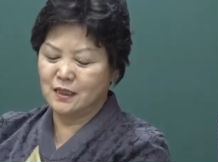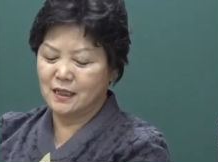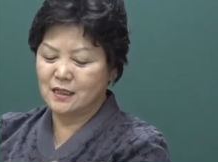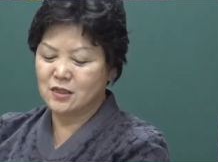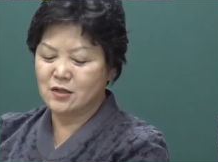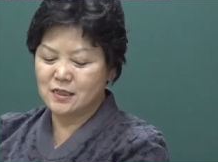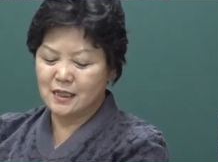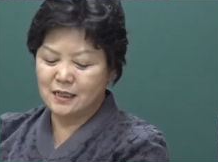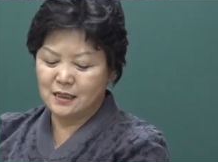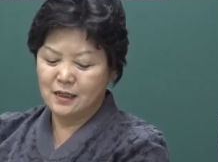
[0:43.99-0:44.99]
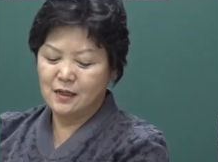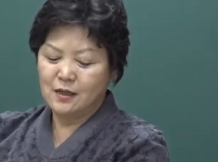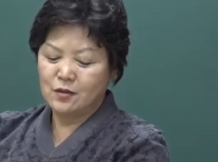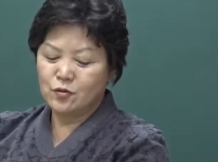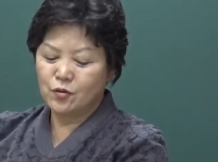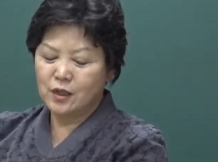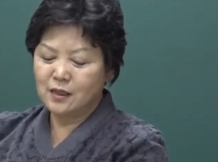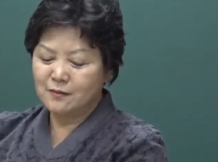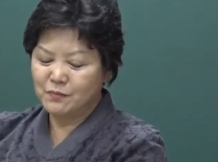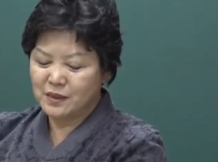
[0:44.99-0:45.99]
그러니까 정자는
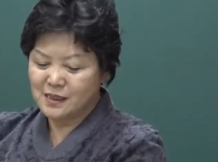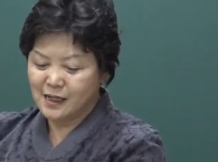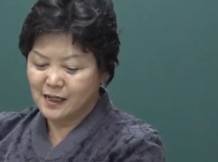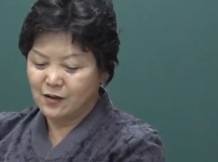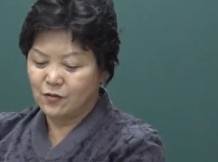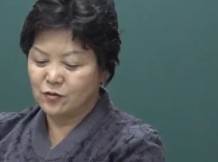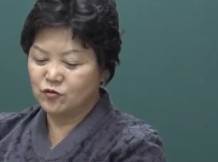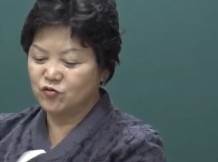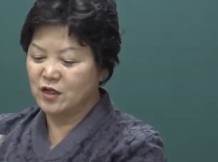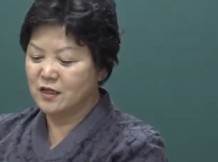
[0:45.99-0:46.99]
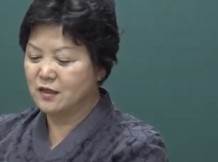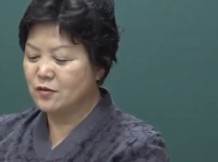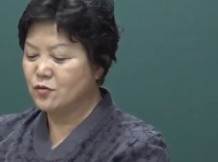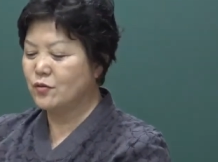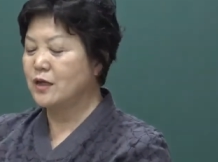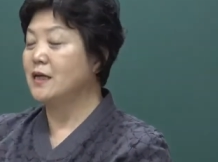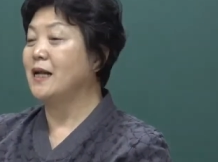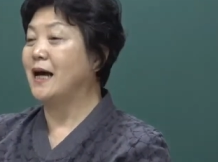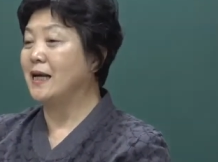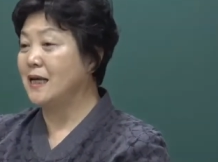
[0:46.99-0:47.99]
소인은 비색하고 주자는
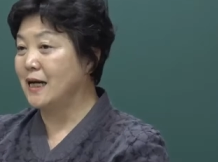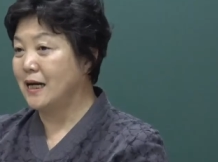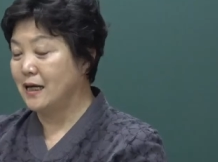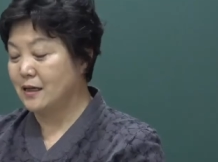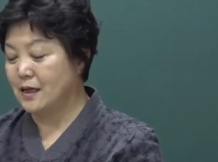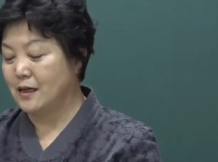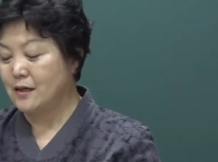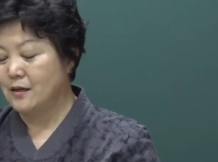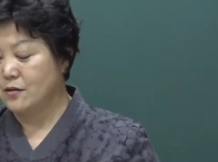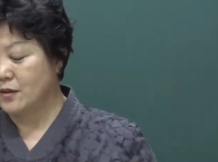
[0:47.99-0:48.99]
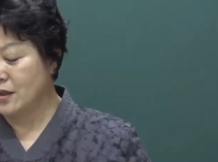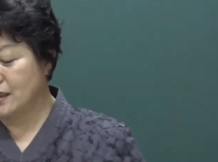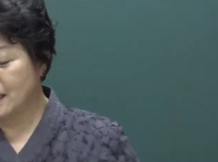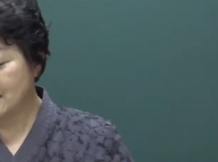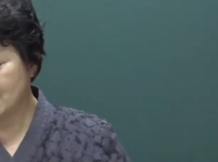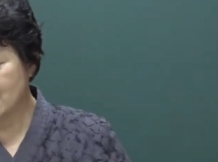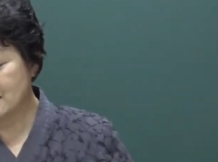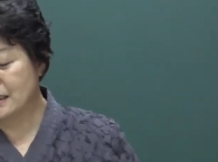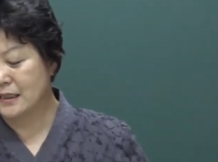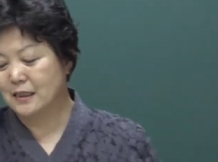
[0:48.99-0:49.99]
소인은 아니라 그러니까 여기에
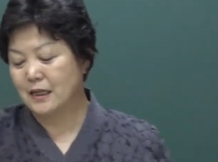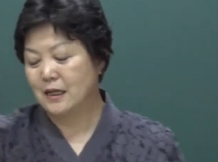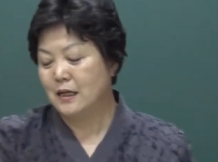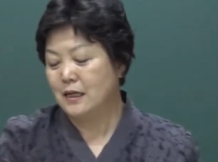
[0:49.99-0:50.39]
해당되지 않는다.